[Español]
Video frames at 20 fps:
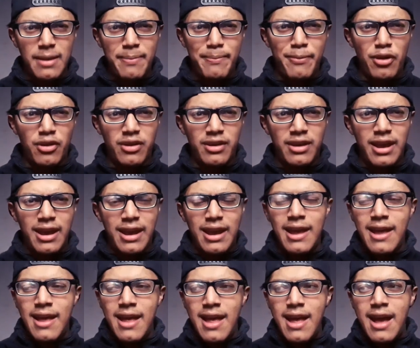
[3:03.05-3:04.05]
porque
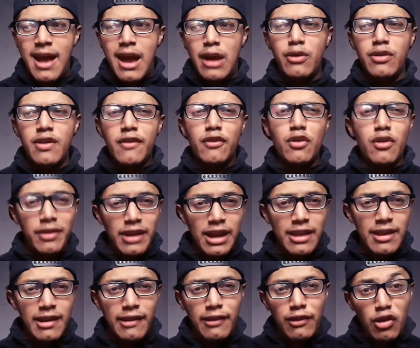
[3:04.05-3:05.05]
hay unas
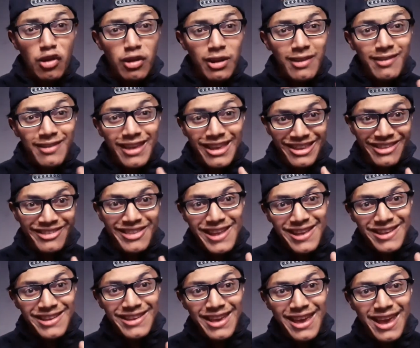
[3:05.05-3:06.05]
contradicciones que
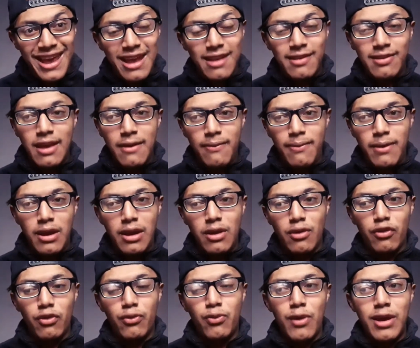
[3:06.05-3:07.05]
dicen que este
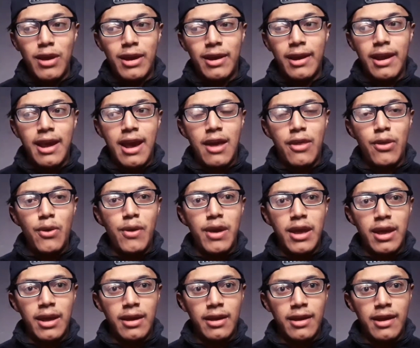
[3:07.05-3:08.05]
virus fue creado
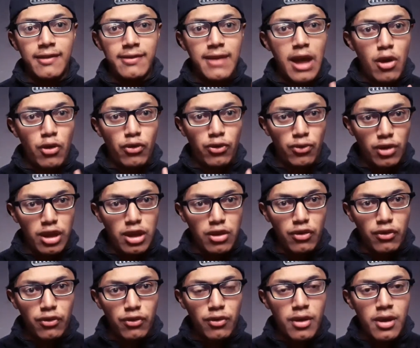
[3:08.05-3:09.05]
en Estados
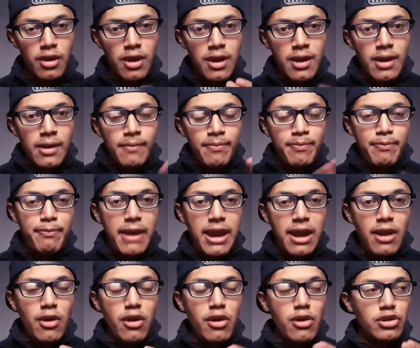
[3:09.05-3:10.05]
Unidos
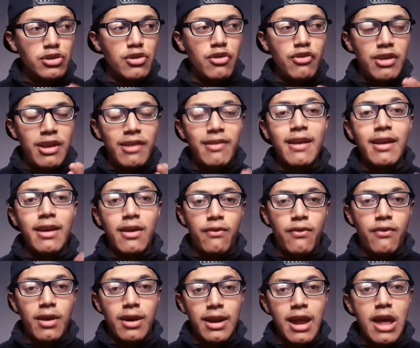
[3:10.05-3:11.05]
pero otros dicen que
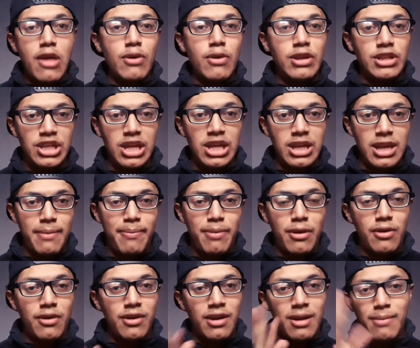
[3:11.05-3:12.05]
fue creado en China,
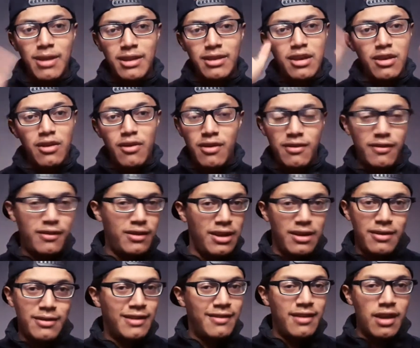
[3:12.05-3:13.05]
pero realmente yo
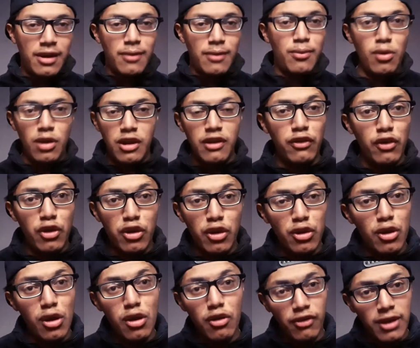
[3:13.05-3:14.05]
así, ese revolució, yo
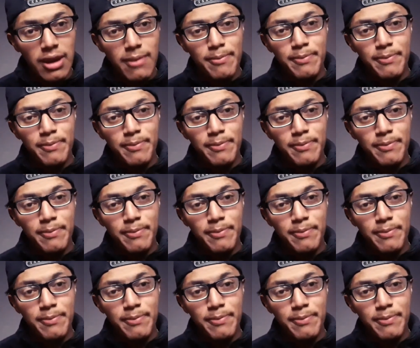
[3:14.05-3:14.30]
no lo sé.